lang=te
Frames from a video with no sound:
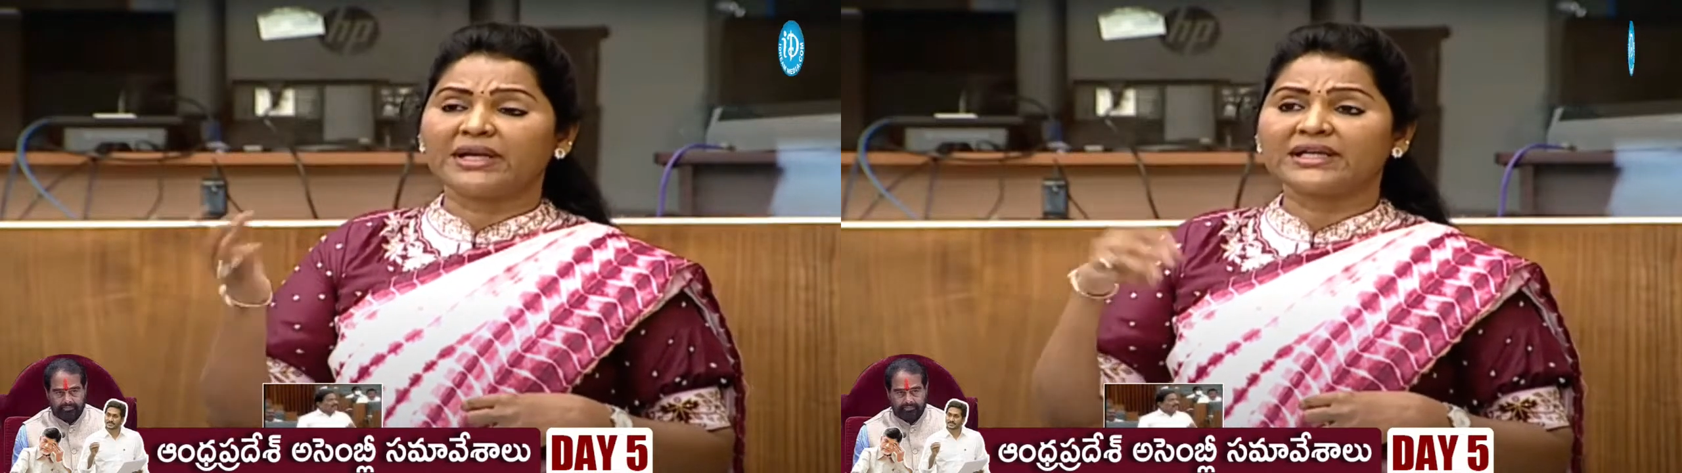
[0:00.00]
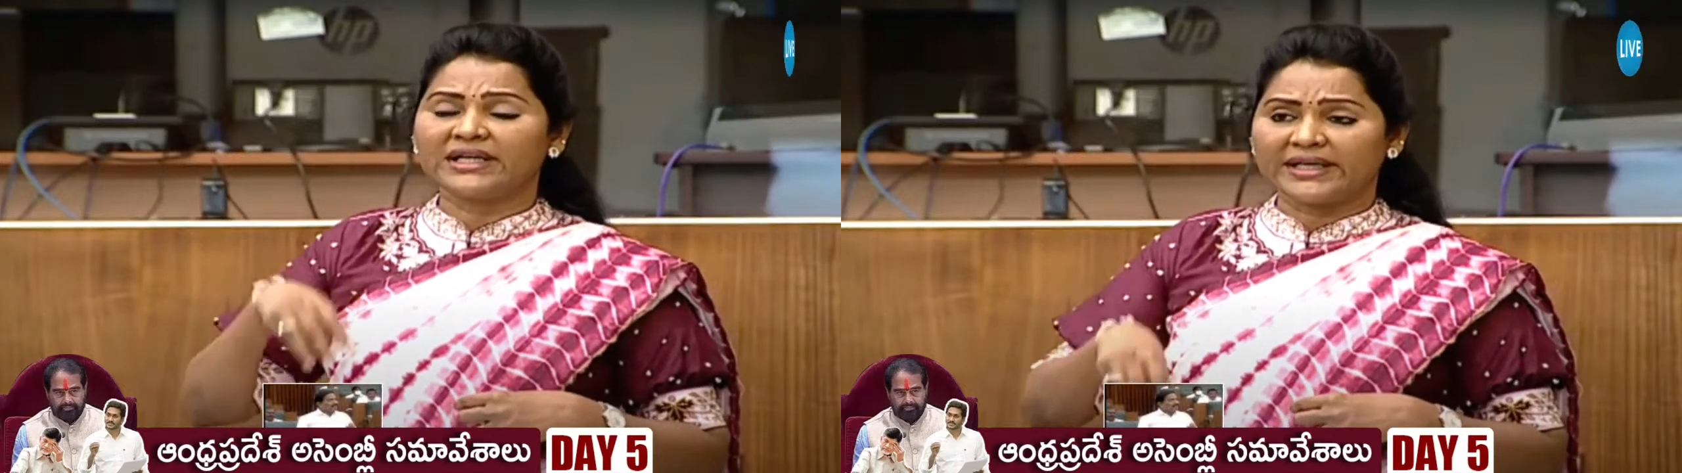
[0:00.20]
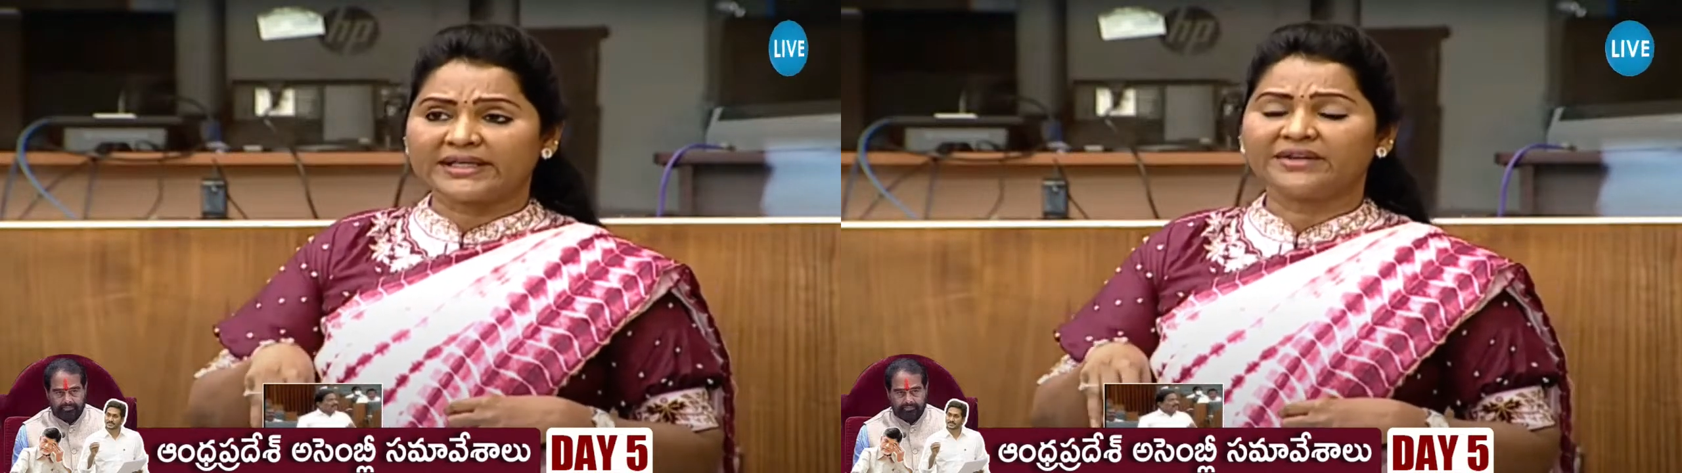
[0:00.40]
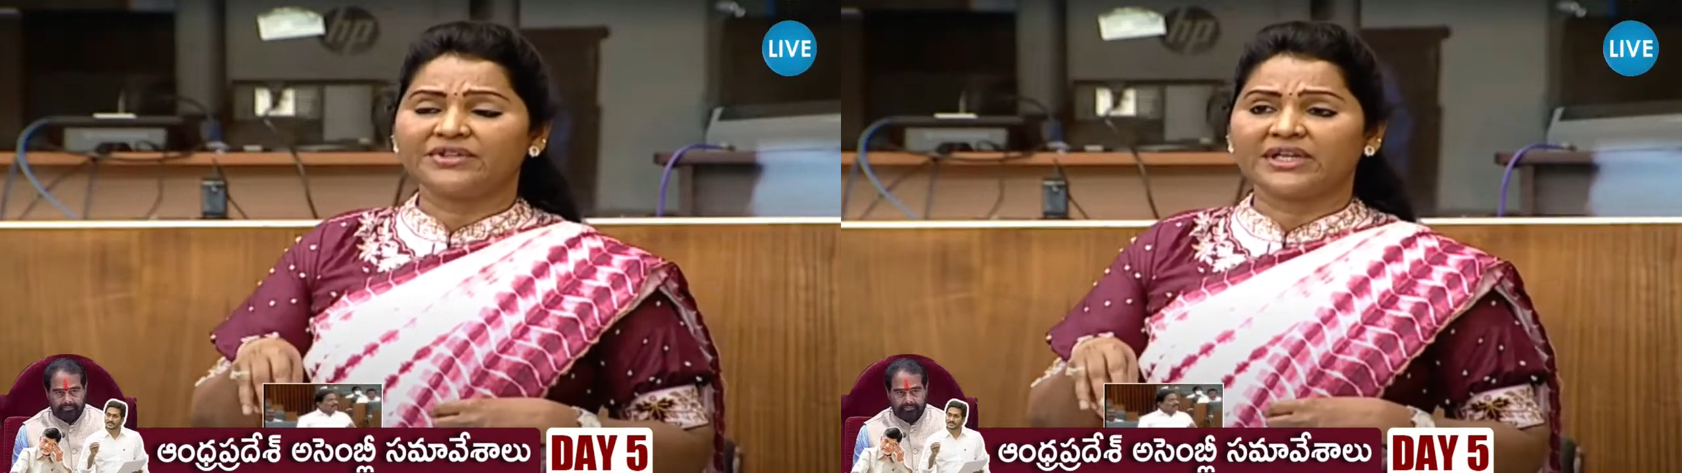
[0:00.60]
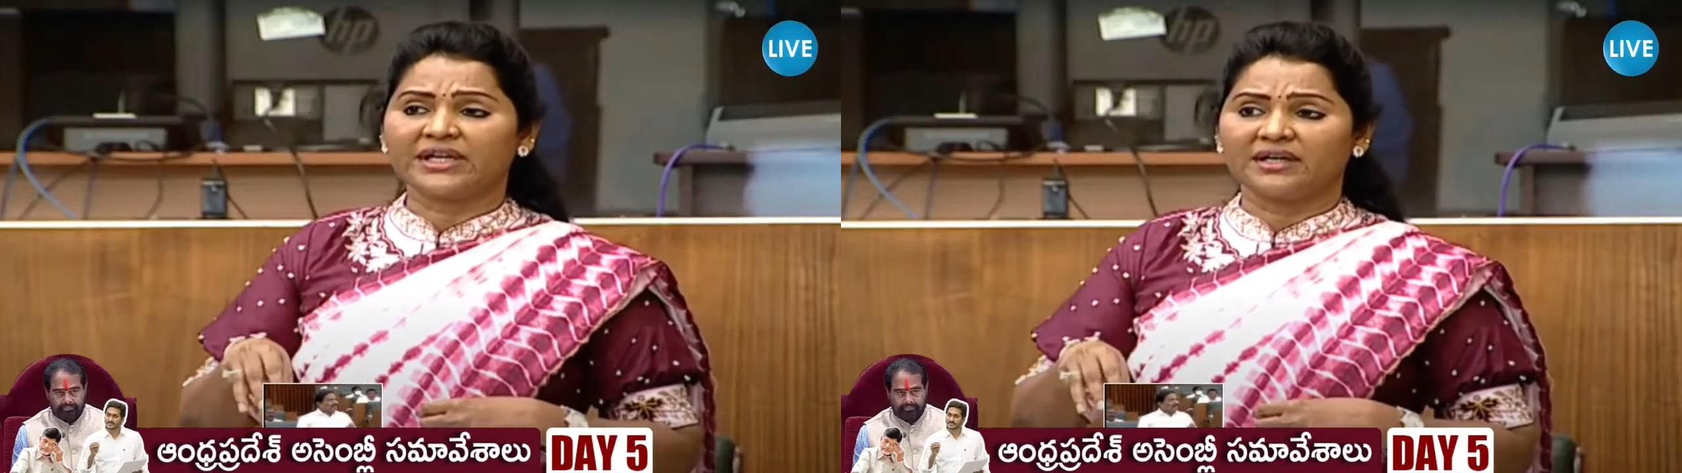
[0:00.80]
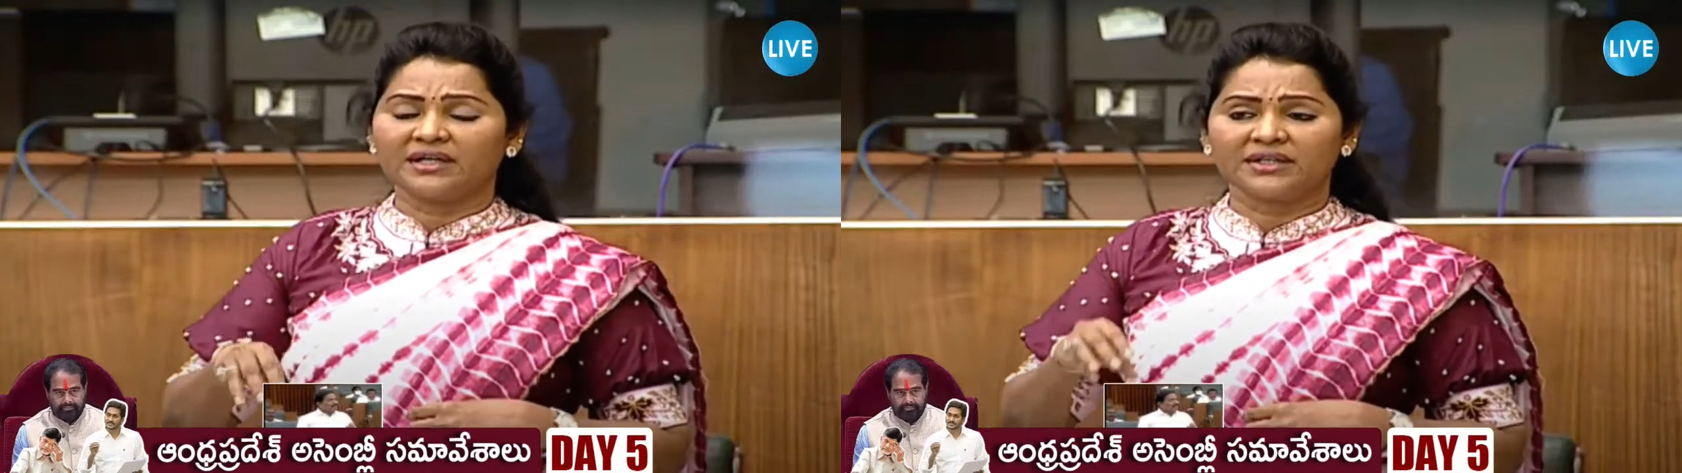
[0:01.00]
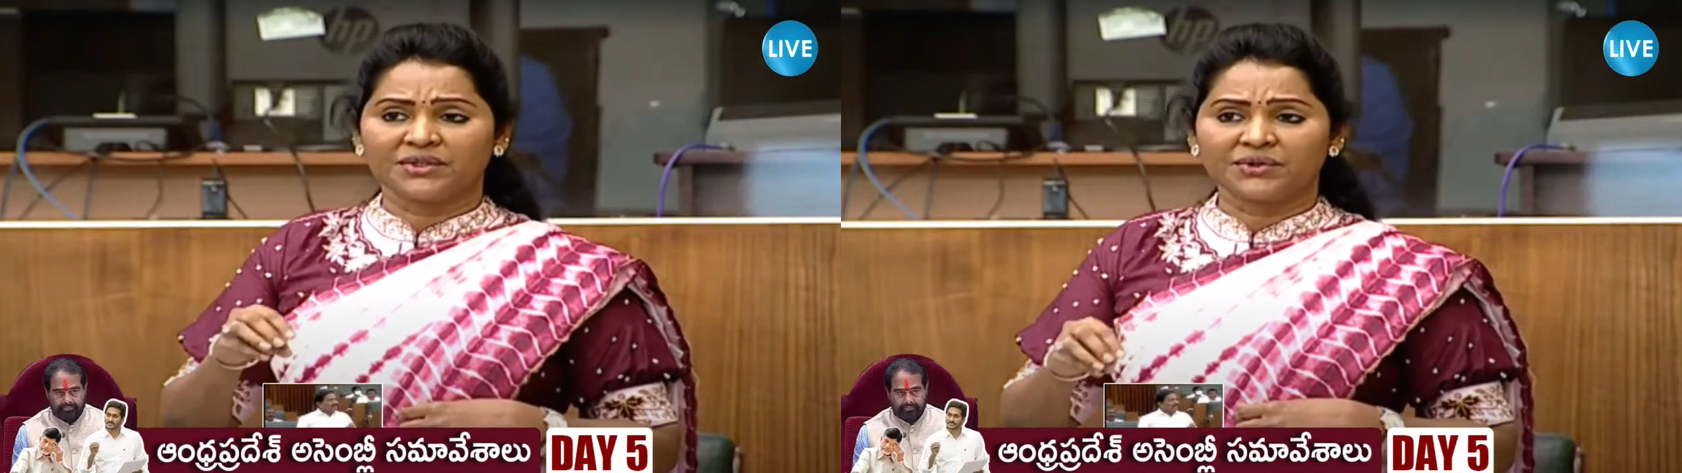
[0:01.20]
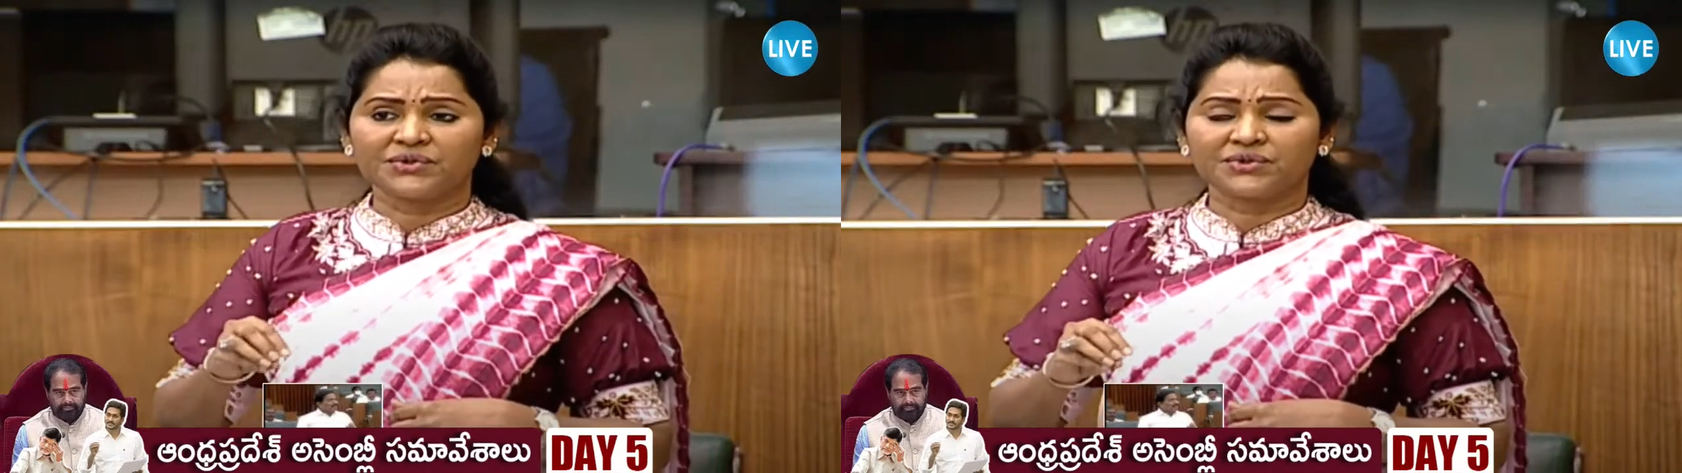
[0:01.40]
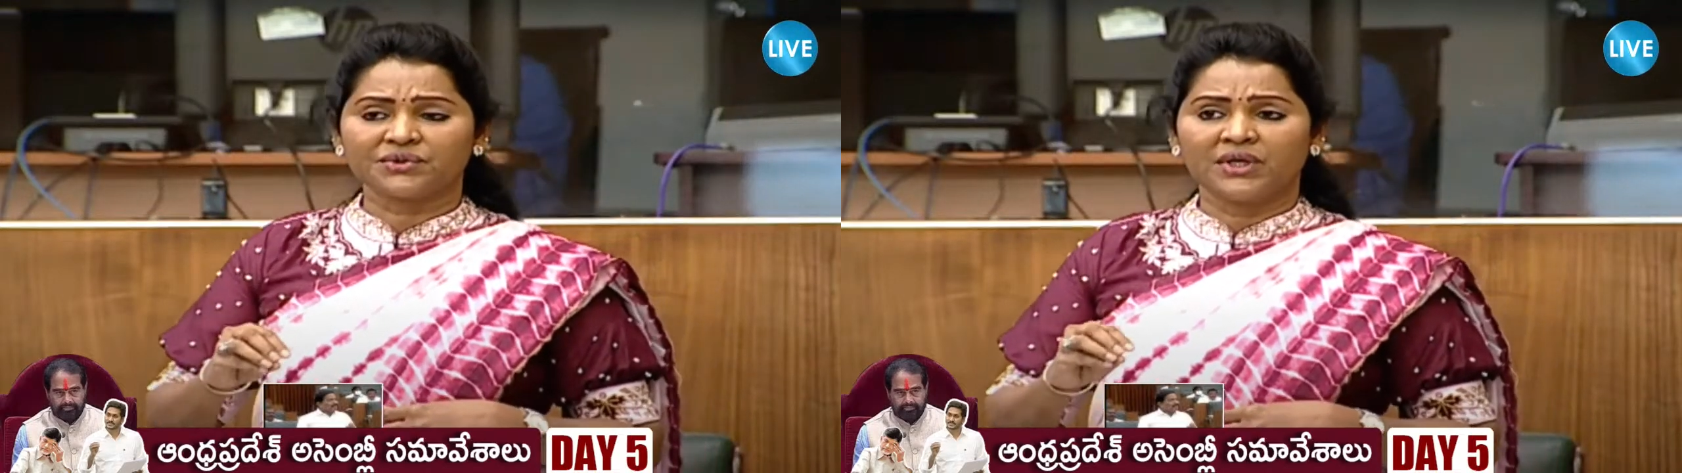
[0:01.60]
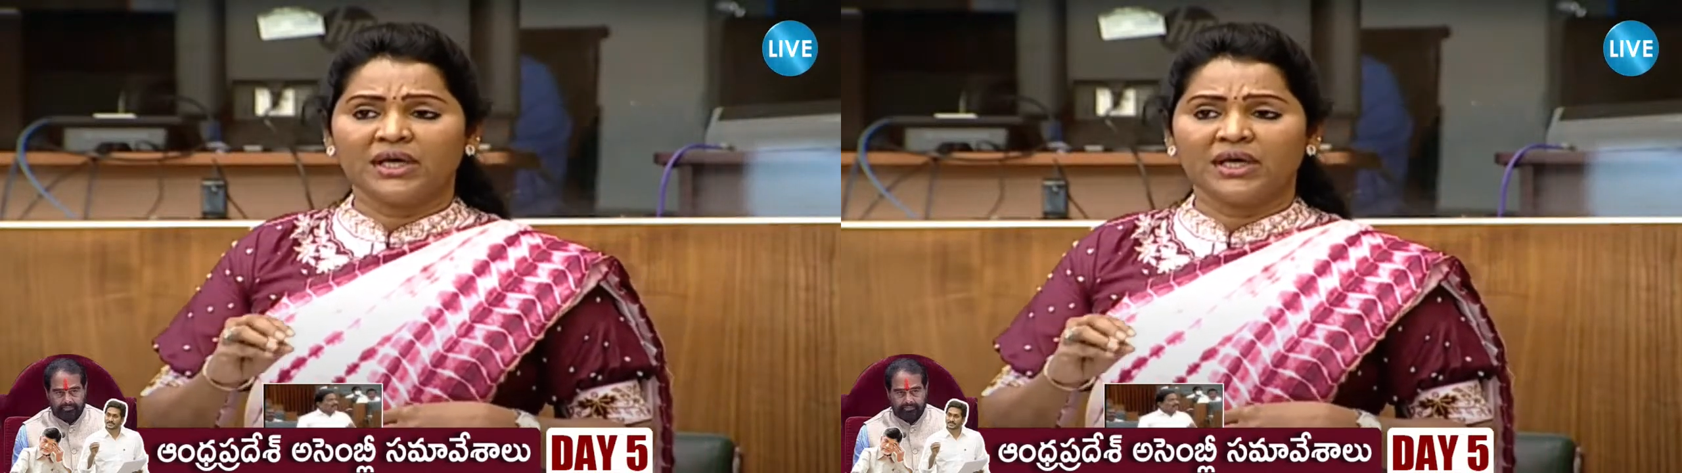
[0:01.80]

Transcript: పల్లకీలు ఎక్కే విధంగా ఈరోజు